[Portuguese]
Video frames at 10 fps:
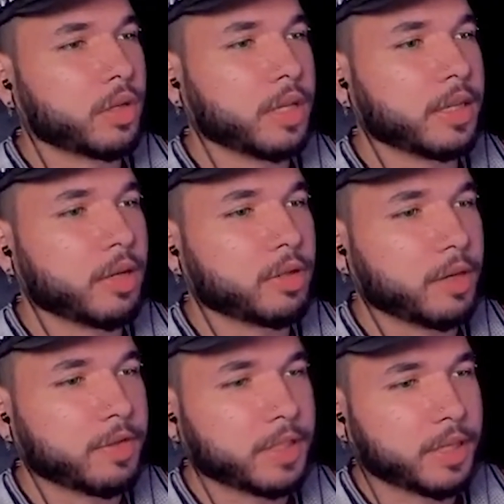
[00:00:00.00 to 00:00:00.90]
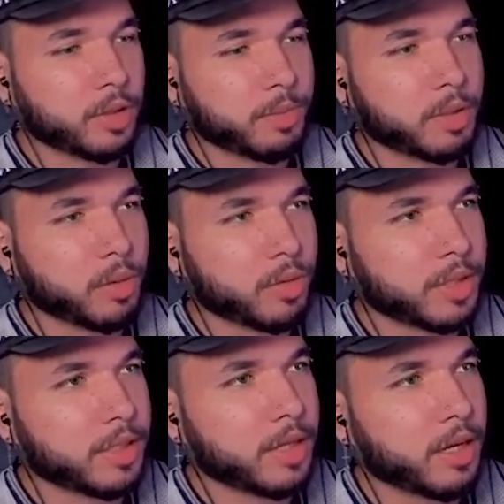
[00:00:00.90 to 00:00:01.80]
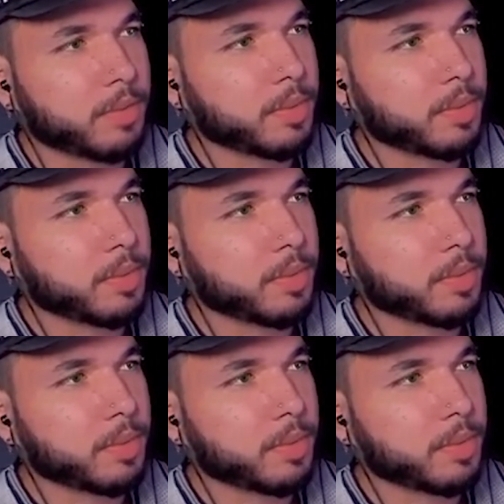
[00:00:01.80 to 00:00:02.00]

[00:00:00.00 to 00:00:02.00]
deitar no travesseiro e dormir com a consciência limpa.